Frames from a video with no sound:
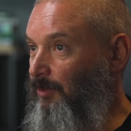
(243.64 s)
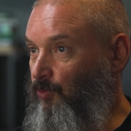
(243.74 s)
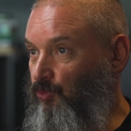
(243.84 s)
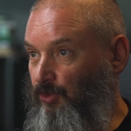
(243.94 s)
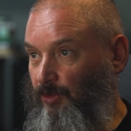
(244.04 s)

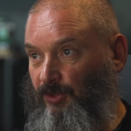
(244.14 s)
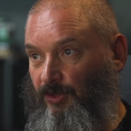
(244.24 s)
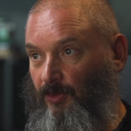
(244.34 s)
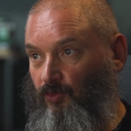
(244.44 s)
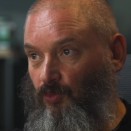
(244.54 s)
научной
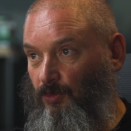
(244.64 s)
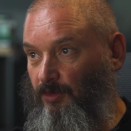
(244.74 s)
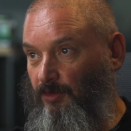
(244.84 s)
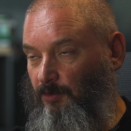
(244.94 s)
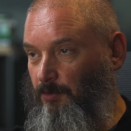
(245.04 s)

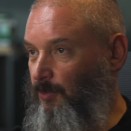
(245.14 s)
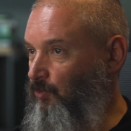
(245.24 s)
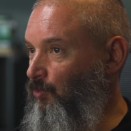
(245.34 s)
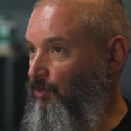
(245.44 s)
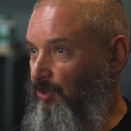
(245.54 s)
литературы,
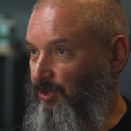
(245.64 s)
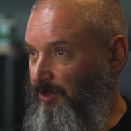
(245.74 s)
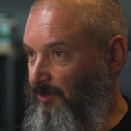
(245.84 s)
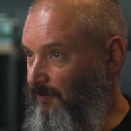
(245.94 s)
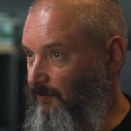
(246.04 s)
лабораторных
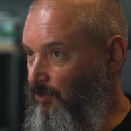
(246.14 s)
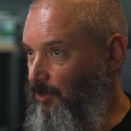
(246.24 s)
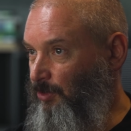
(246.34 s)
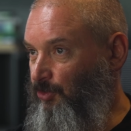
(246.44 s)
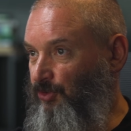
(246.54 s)
исследований,
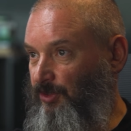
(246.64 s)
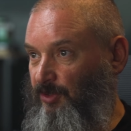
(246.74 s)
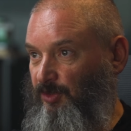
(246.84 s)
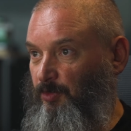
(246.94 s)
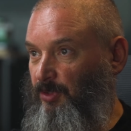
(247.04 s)

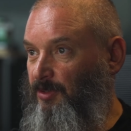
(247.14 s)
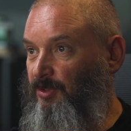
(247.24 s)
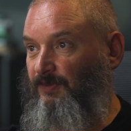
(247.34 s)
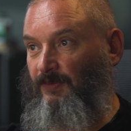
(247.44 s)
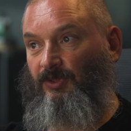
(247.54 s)
клинических
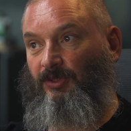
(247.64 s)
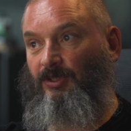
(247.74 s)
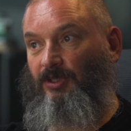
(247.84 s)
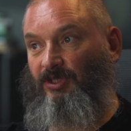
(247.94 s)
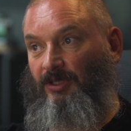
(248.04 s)
испытаний,
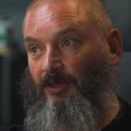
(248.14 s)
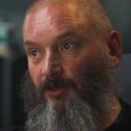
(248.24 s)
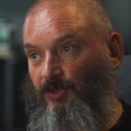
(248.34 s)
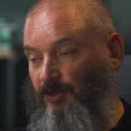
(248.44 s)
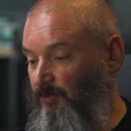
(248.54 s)
связанных с
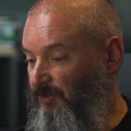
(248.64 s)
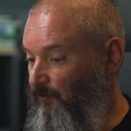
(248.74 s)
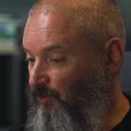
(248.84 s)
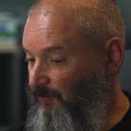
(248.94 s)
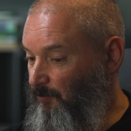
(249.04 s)
лекарственными
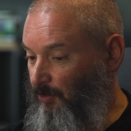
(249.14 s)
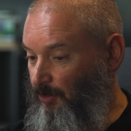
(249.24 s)
свойствами